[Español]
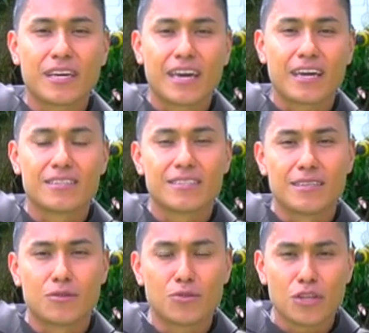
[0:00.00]
que
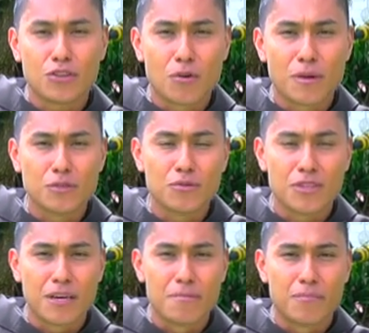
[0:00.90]
si tú te tomas un
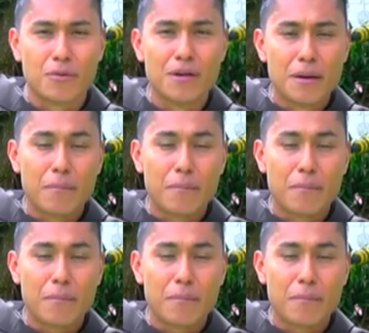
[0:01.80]
tiempo